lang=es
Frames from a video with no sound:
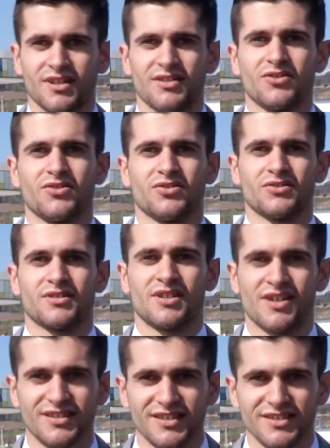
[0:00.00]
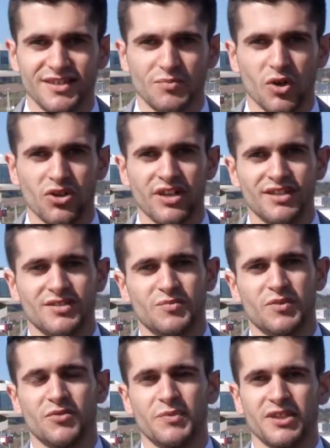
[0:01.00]
queridos clientes de Mcoldex,
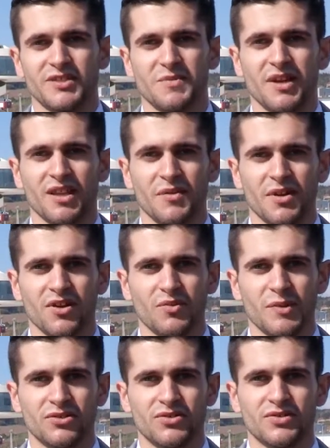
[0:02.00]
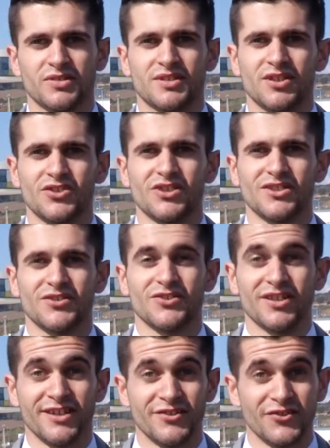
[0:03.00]
mi nombre es Bernabé Romanos y hoy estoy
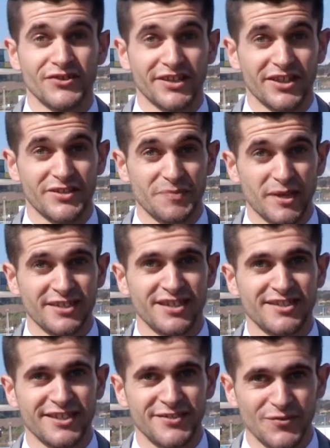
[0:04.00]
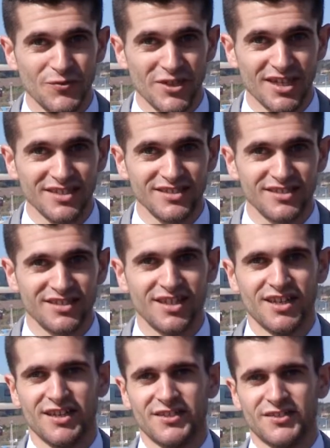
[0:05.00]
en el norte de España, en Asturias,
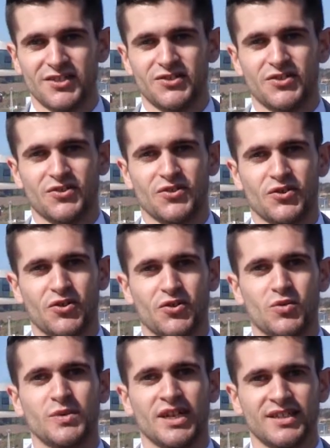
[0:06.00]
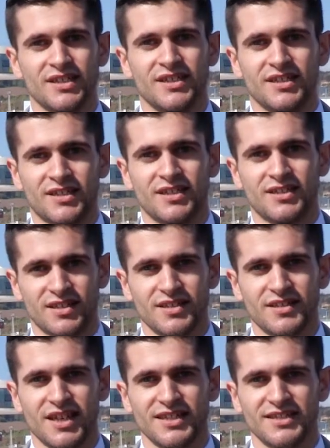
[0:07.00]
de hecho una de,
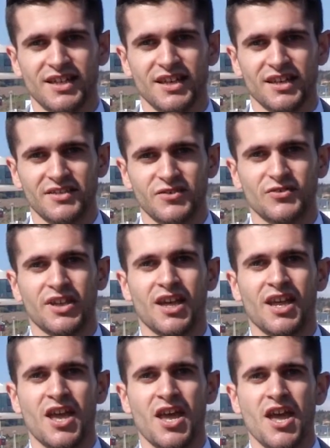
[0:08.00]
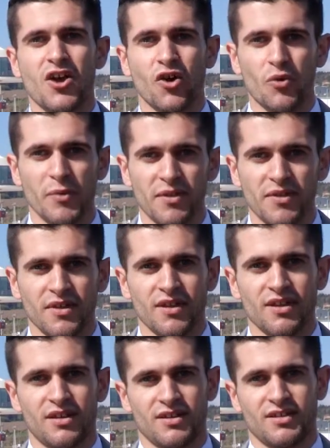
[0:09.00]
las tierras donde
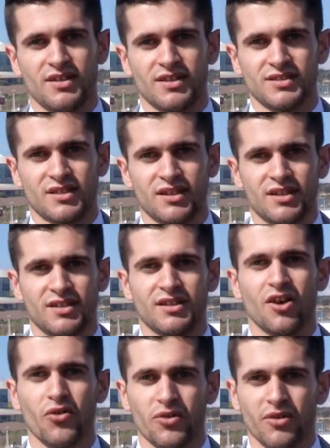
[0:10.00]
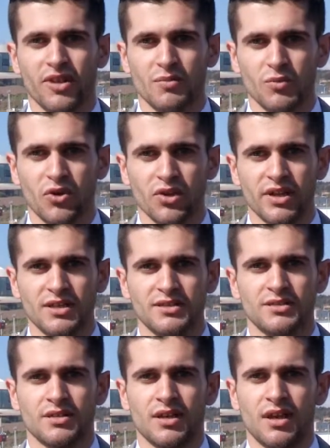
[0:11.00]
comencé este negocio de
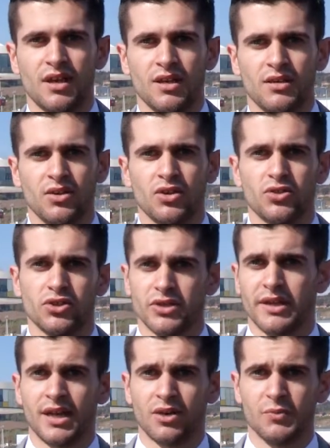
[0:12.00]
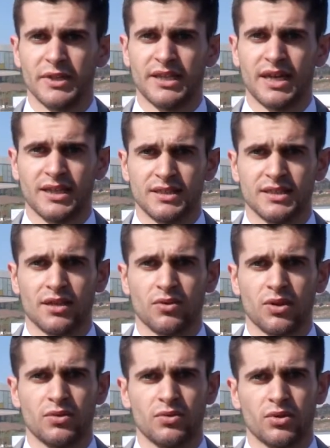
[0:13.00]
Mcoldex y hoy os quería comentar que he estado
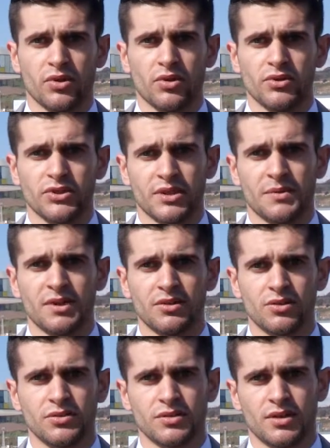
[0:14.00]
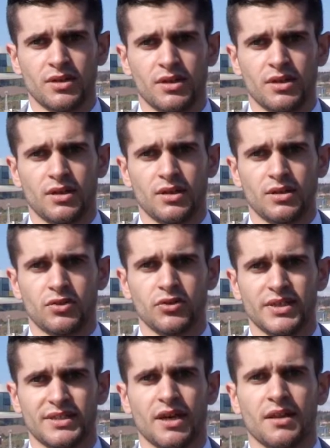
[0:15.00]
en uno de los eventos eh,
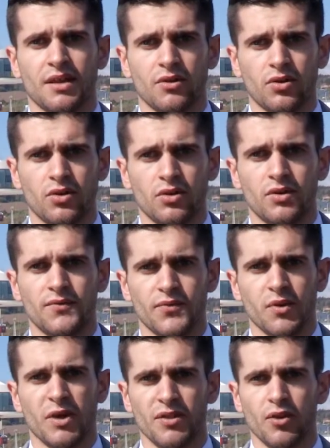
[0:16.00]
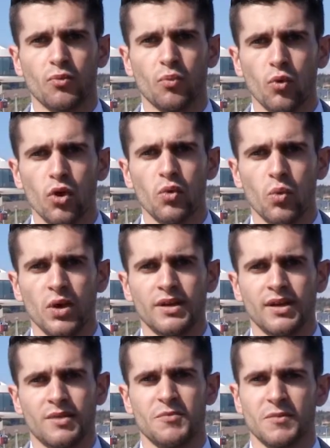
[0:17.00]
donde se ha dado información muy
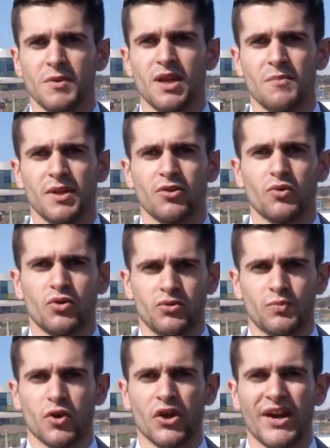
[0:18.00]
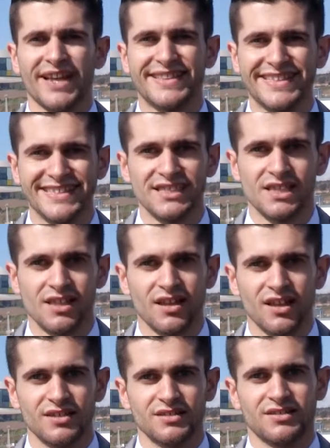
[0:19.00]
buena de primera mano por grandes
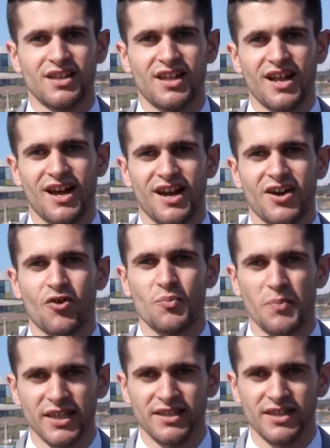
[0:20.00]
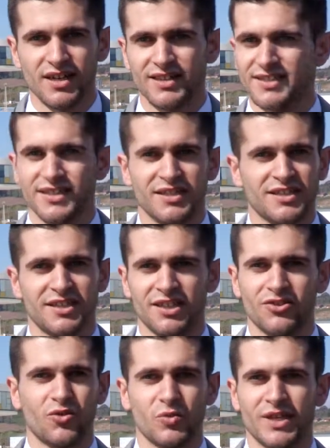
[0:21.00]
líderes de la compañía que están
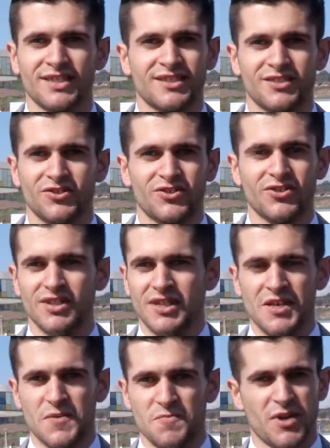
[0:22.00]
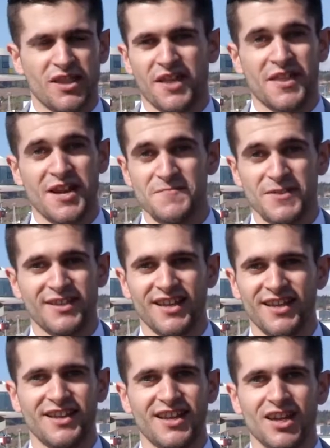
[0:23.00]
teniendo un éxito verdaderamente
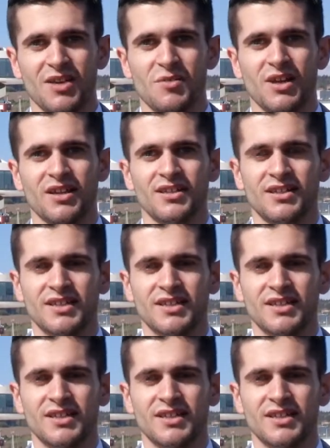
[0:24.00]
increíble